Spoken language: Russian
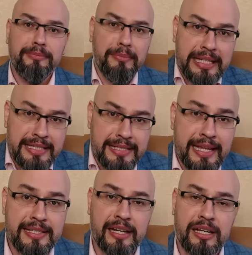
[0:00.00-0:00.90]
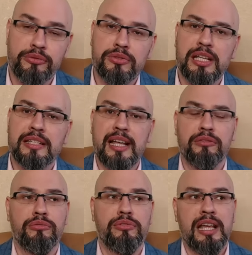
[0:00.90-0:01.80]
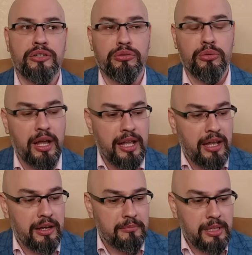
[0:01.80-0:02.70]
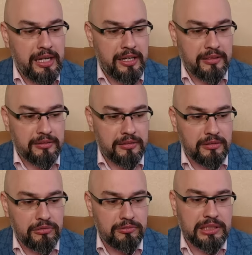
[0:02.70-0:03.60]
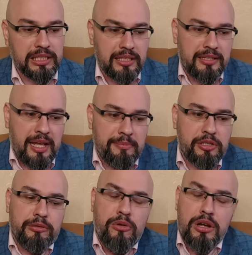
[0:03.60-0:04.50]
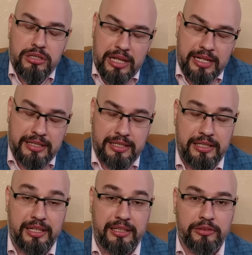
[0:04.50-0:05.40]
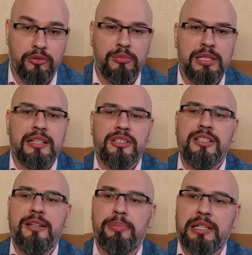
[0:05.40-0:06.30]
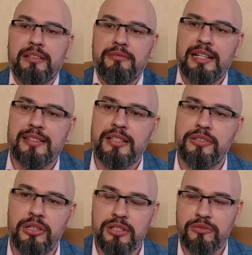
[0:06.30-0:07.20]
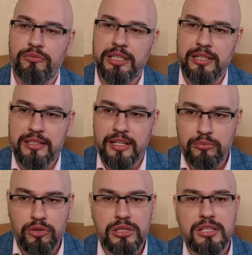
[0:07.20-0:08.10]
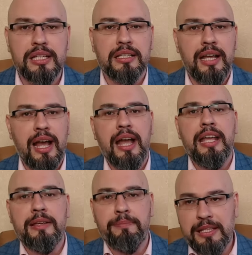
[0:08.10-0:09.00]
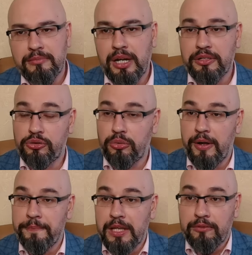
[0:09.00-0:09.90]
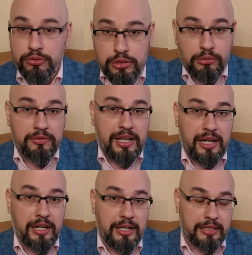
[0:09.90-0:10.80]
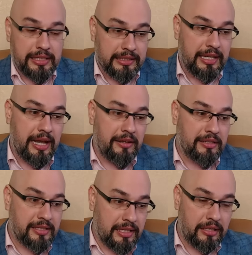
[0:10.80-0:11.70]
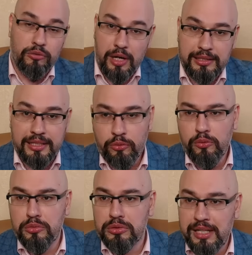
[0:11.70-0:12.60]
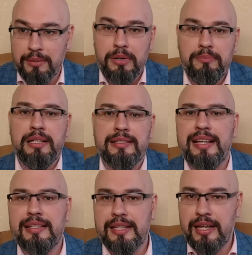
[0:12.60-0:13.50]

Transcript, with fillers: И здесь я хочу сказать, друзья, что мы, э, ну вот, нам сложно это делать, но мы должны прорваться через вот эти эмоции, да, и понимать, что в условиях, когда страну атакуют, да, мобилизация